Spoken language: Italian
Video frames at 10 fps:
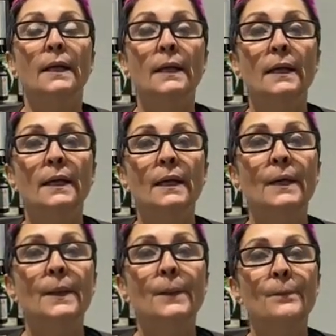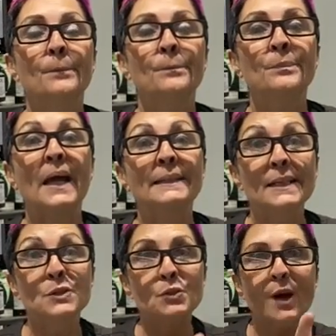E ehm,
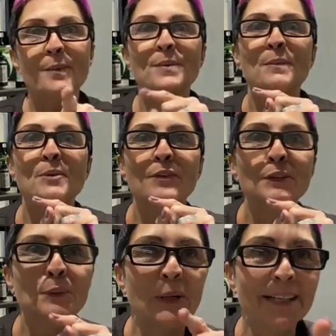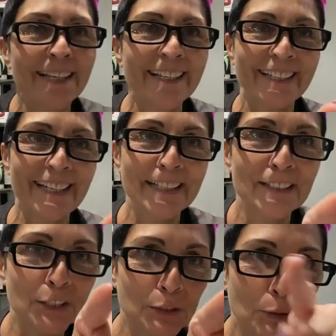adesso abbiamo fatto anche il
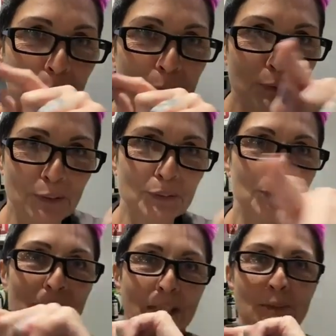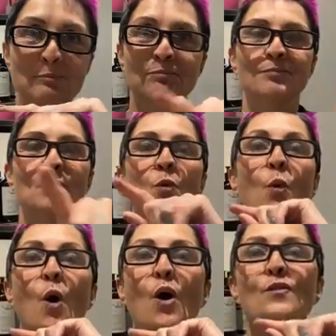canale TikTok, volevo dire,
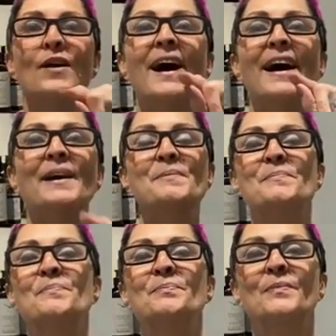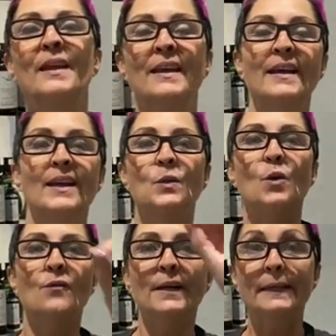nuova,
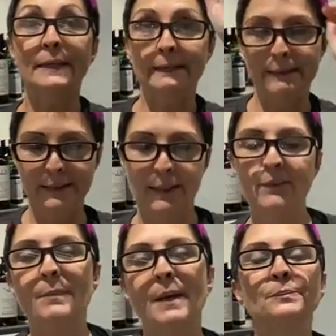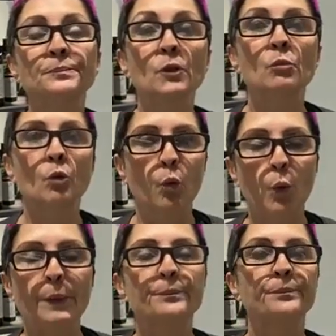nuova chicchina. Vabbè,
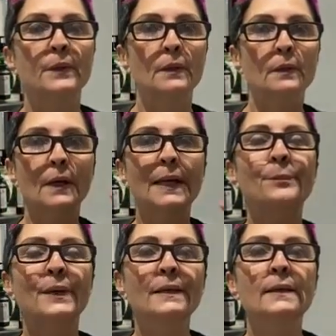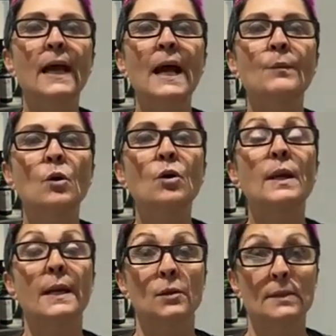comunque,
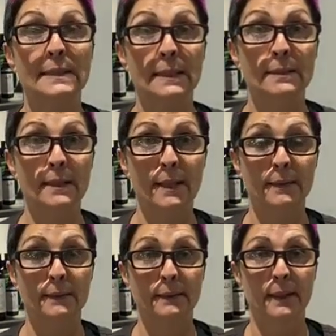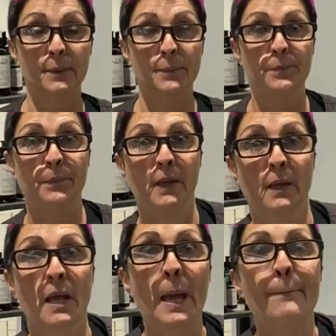riprendiamo la nostra diretta.
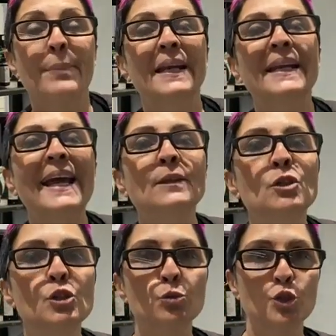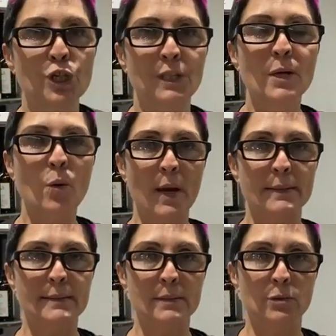Perché ti succede
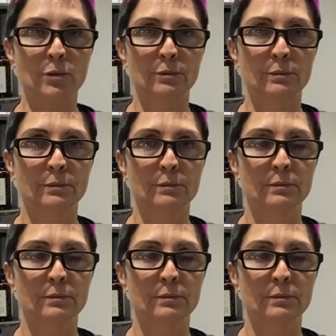questo?